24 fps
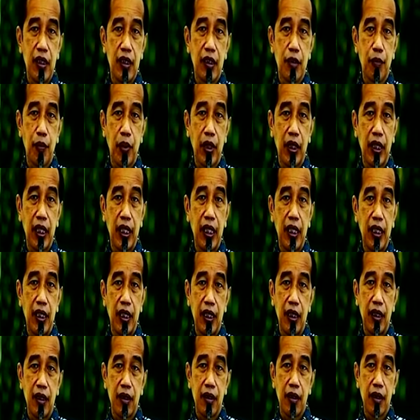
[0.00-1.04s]
Presiden
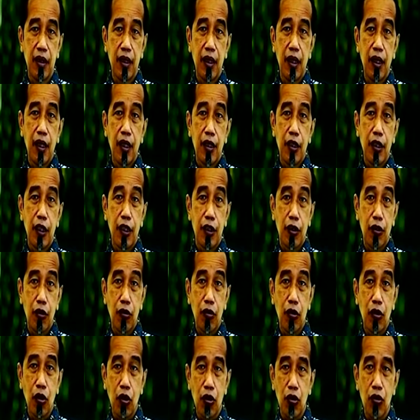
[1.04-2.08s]
menilai Golkar
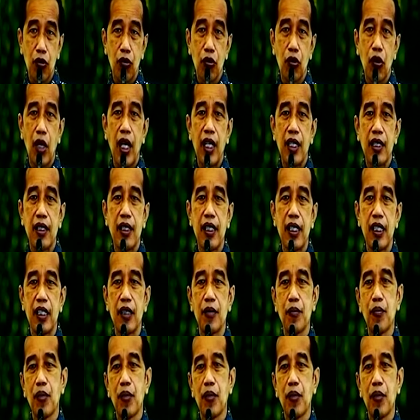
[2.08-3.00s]
sebagai partai yang besar,